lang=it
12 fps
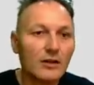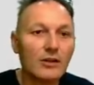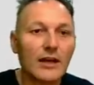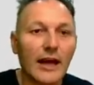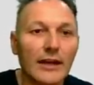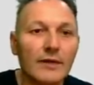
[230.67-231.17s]

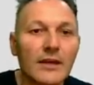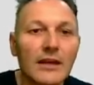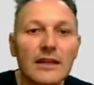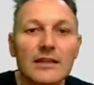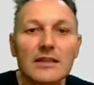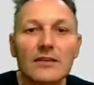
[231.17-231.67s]
Ok,
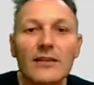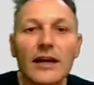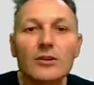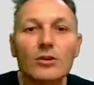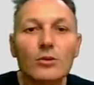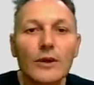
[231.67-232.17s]
e
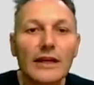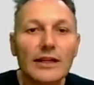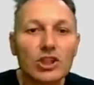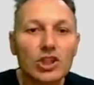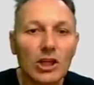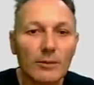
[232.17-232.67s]
vado qui in
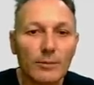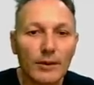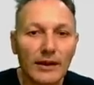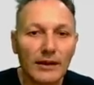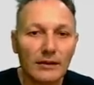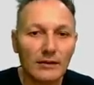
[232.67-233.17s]
GIMP,
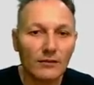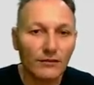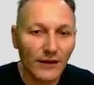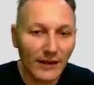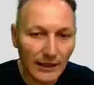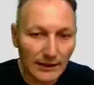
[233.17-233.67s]
in
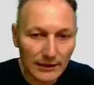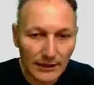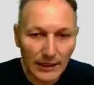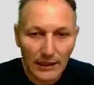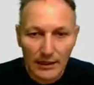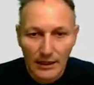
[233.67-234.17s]

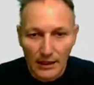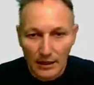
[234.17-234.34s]
filtri,